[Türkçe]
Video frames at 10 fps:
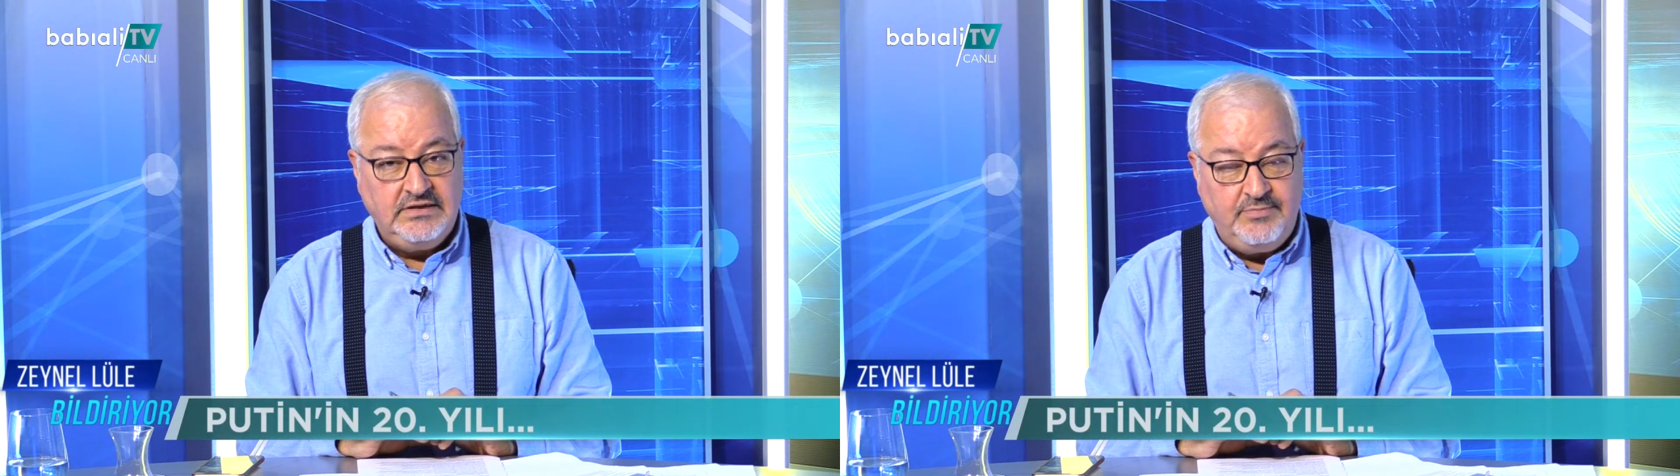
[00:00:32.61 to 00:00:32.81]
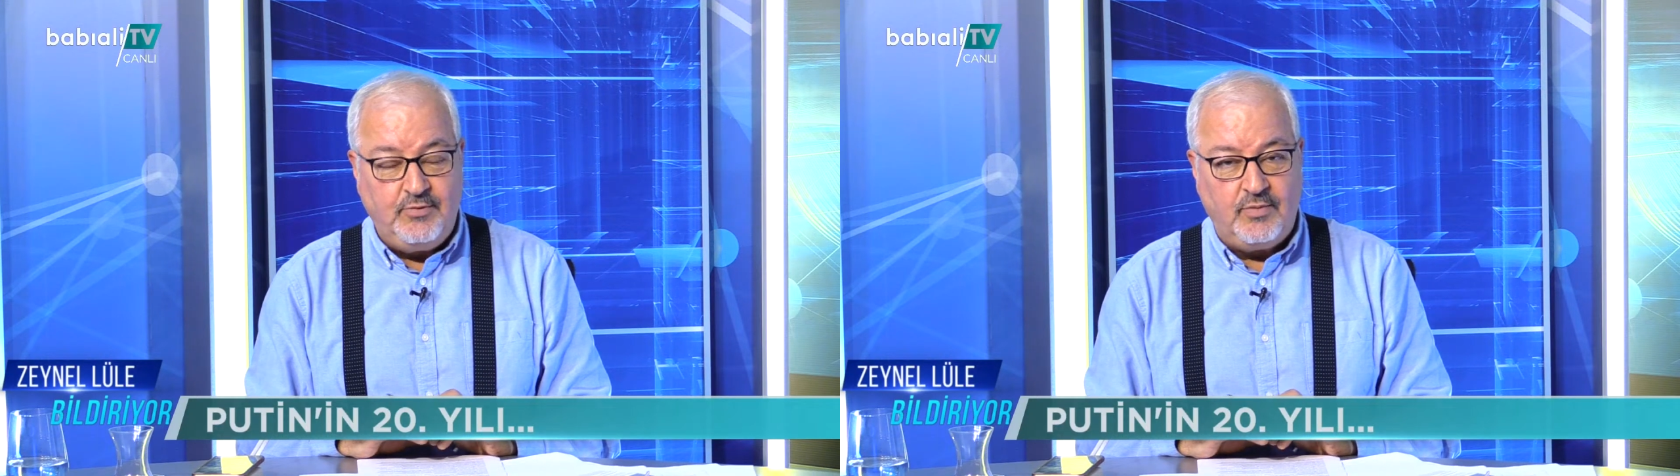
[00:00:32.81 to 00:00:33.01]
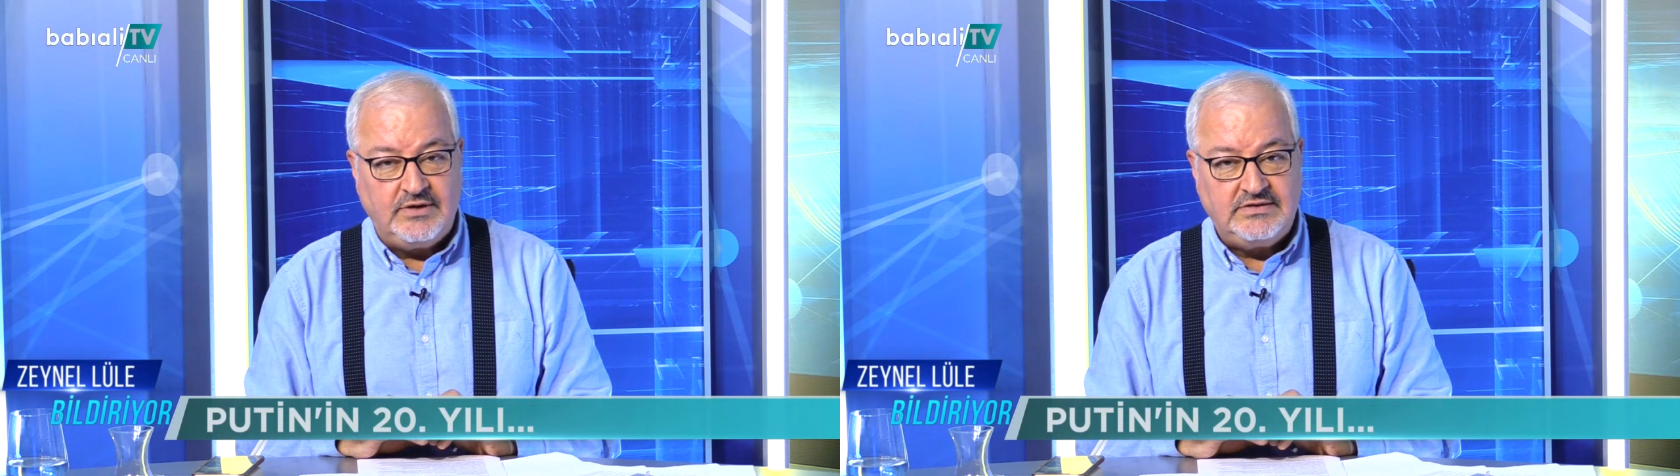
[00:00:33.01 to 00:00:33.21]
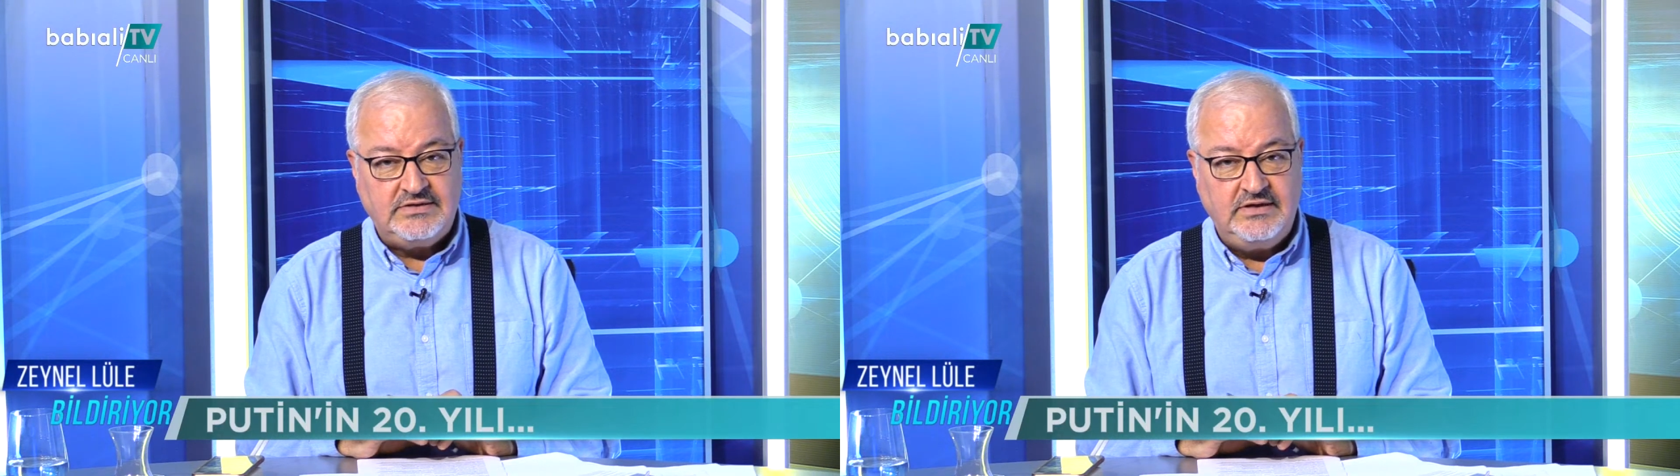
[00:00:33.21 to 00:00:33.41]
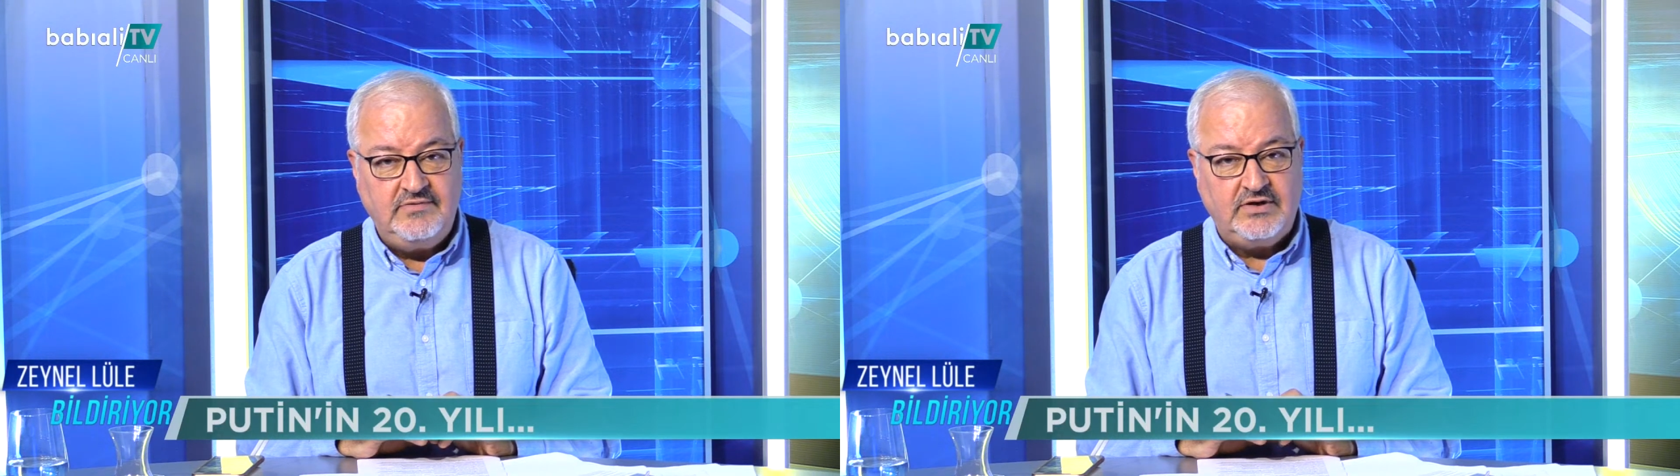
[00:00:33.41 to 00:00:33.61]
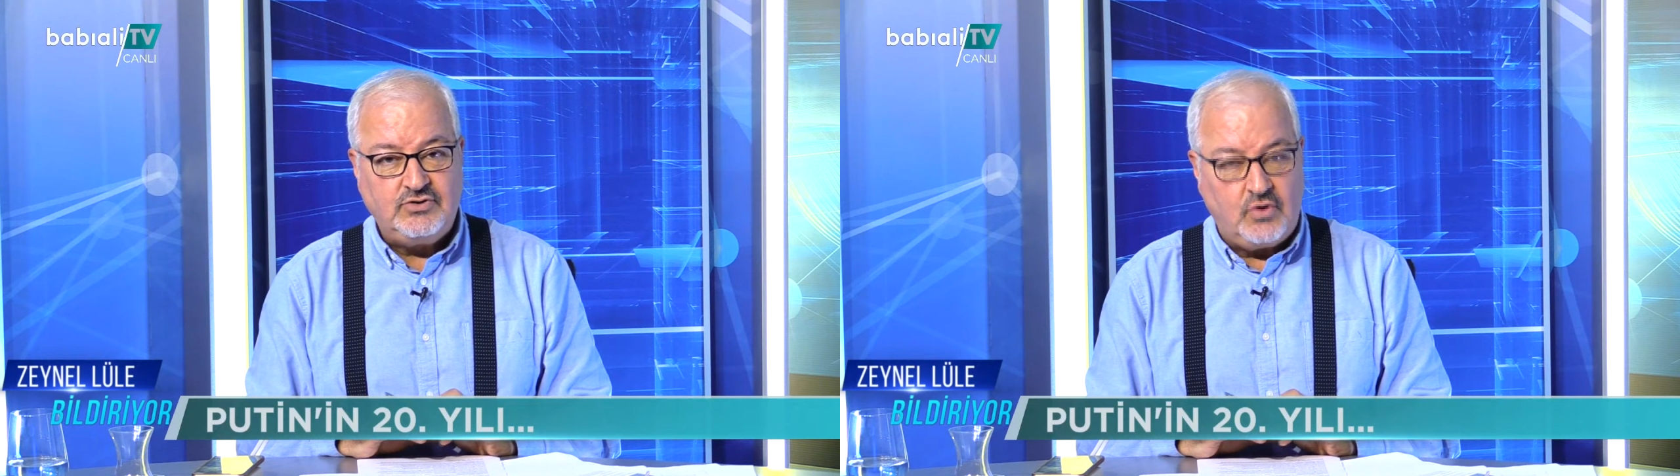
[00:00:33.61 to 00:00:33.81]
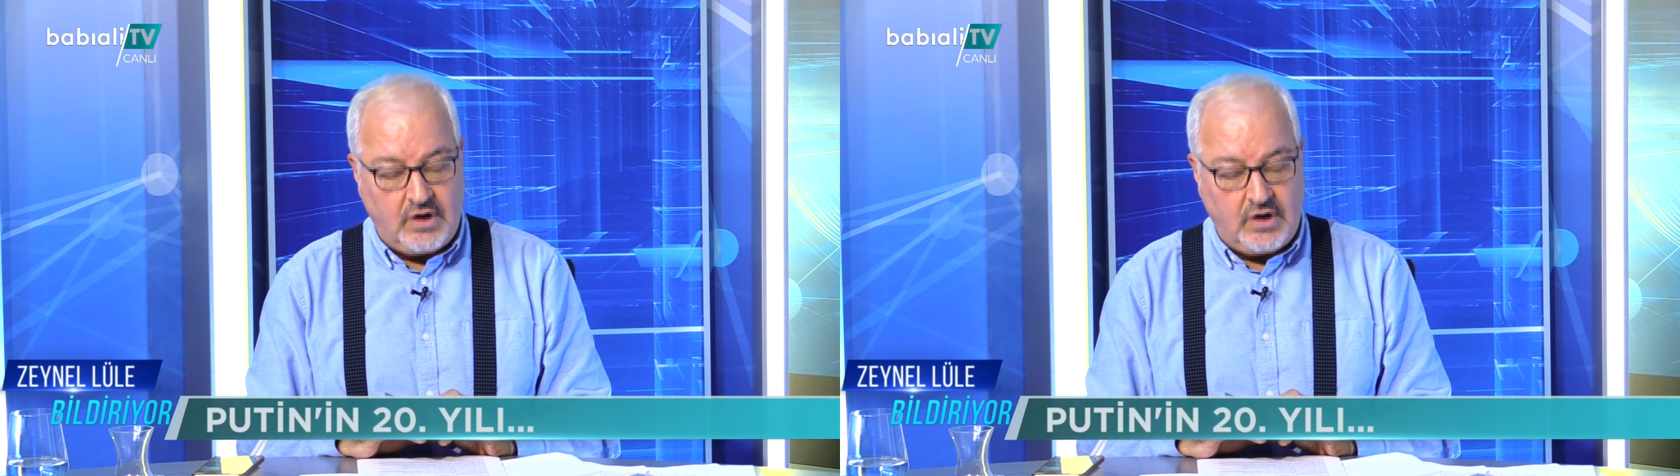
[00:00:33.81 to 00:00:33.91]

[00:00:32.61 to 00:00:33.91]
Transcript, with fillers: diplomasisini ve